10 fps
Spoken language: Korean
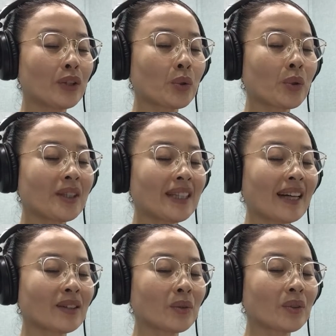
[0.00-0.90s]
조이지
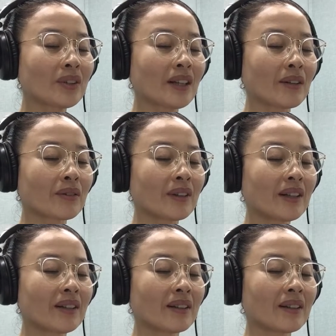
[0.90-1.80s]
않은 옷을
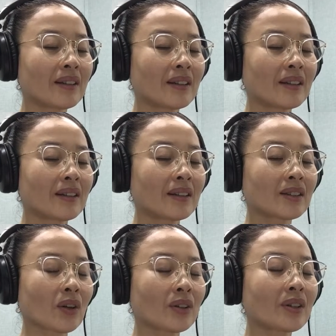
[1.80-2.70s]
입고요.
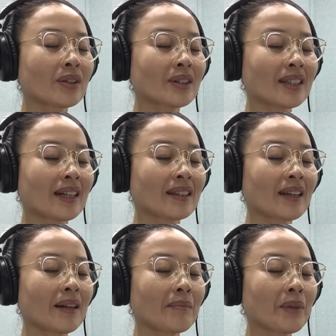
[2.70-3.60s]
저녁
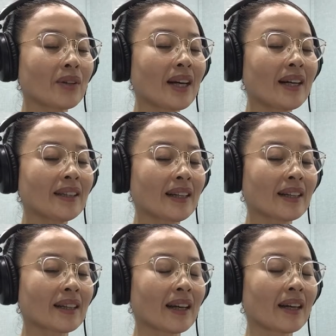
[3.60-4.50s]
시간에
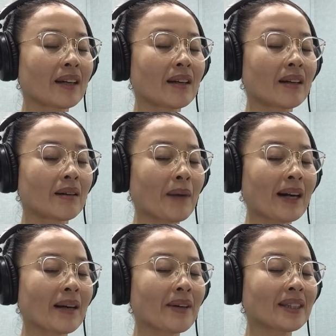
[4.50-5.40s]
편안하게
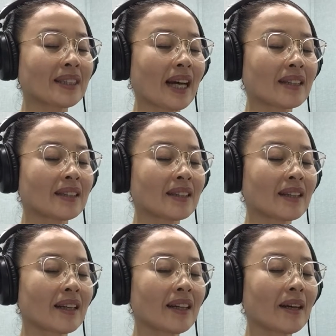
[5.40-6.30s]
방해받지 않을
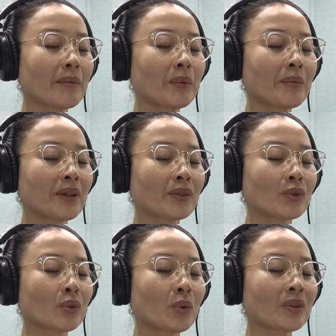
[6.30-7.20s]
때 해보면
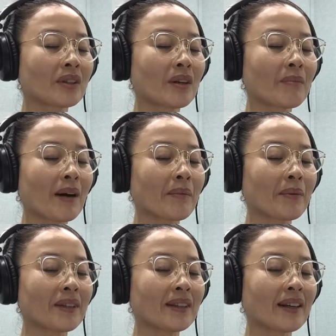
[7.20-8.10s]
좋은 그런
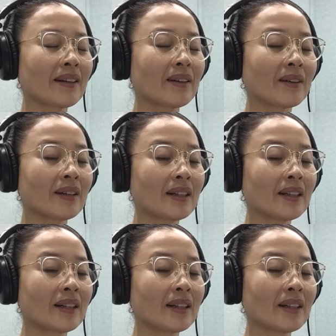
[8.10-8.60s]
방법인데요.